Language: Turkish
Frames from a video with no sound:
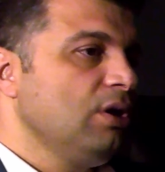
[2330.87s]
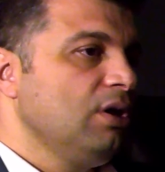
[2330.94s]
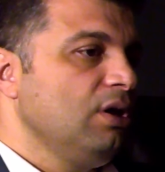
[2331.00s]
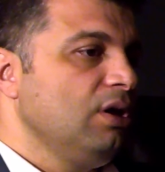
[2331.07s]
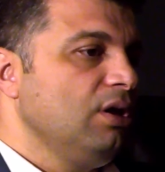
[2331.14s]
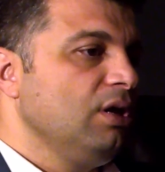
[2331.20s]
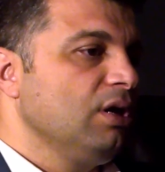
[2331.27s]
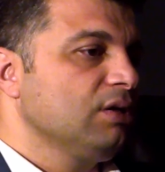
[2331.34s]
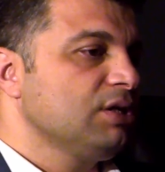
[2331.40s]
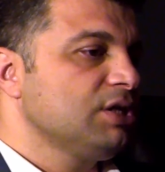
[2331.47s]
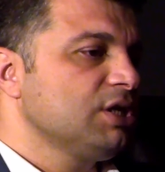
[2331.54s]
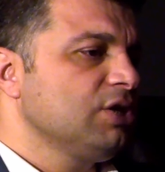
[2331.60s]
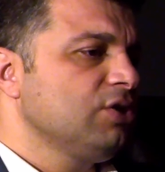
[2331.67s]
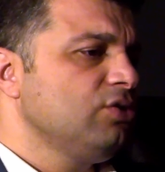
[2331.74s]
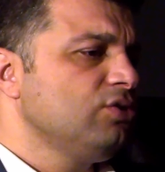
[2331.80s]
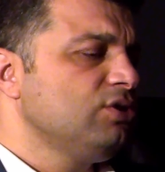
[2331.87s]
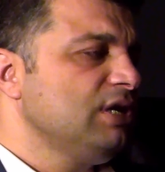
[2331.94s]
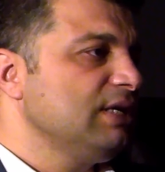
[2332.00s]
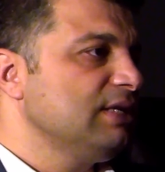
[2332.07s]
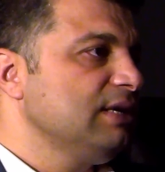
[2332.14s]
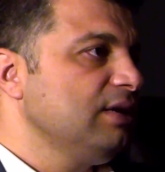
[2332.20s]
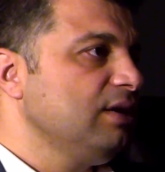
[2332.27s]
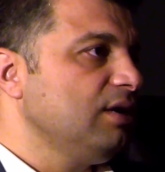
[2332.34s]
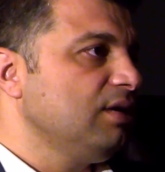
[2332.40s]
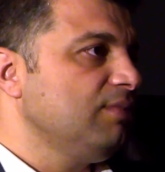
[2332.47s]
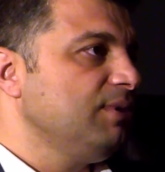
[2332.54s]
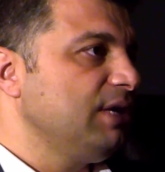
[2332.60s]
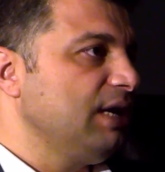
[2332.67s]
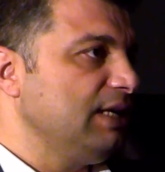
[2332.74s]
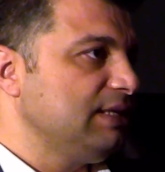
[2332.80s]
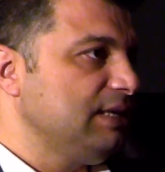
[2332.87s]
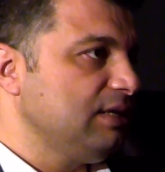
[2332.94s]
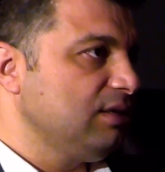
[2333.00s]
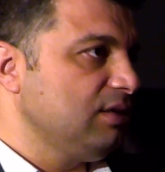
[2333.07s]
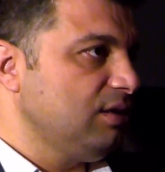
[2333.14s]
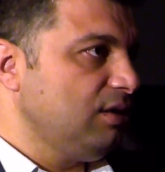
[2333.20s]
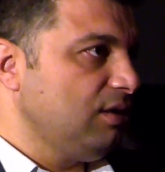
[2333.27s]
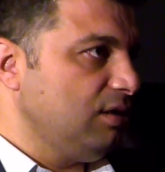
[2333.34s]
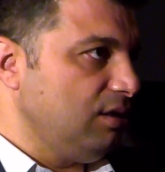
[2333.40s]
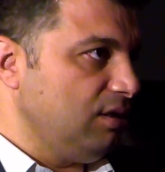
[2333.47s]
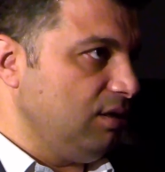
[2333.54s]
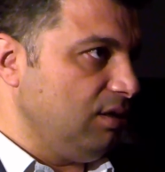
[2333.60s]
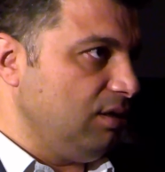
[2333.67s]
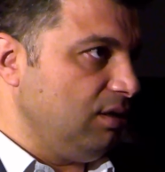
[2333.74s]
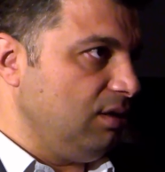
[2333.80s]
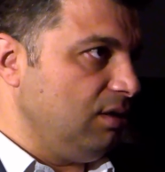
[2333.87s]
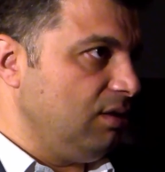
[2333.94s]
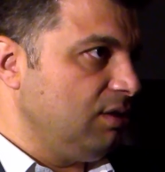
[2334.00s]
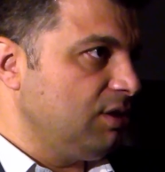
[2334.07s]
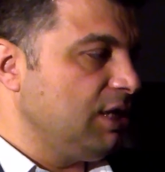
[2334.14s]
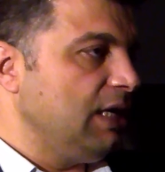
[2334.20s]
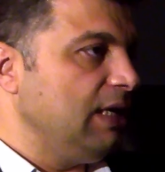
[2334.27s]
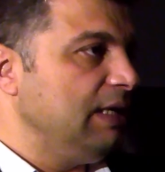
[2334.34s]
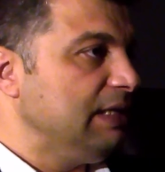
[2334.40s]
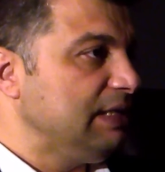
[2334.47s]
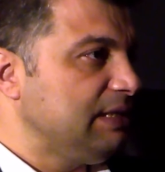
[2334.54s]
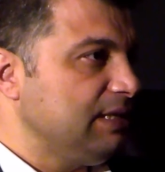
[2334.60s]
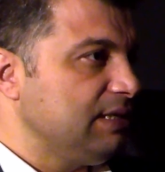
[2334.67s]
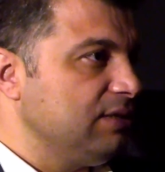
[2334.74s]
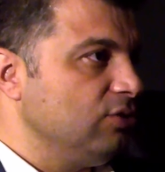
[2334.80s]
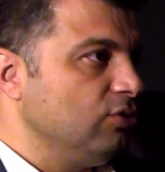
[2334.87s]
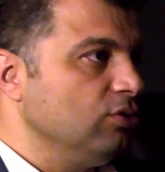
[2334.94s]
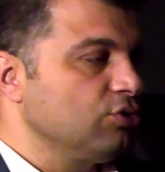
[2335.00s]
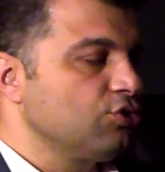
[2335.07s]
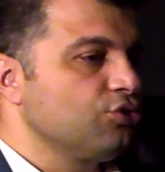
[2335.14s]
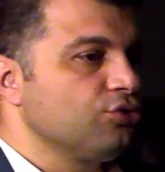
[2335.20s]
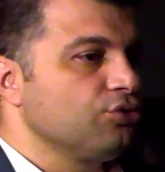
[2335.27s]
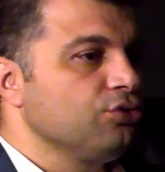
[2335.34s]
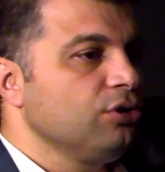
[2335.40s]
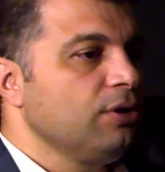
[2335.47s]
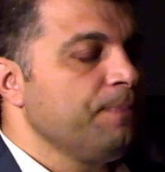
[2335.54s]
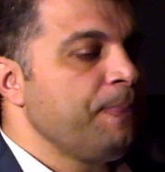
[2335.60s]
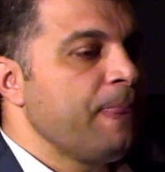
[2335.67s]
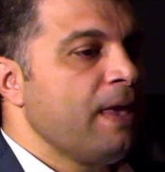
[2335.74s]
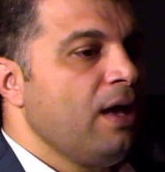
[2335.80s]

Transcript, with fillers: Hı hı. E, yaklaşık 280'e yakın bir eserin e, şeyini listesini oluşturduk.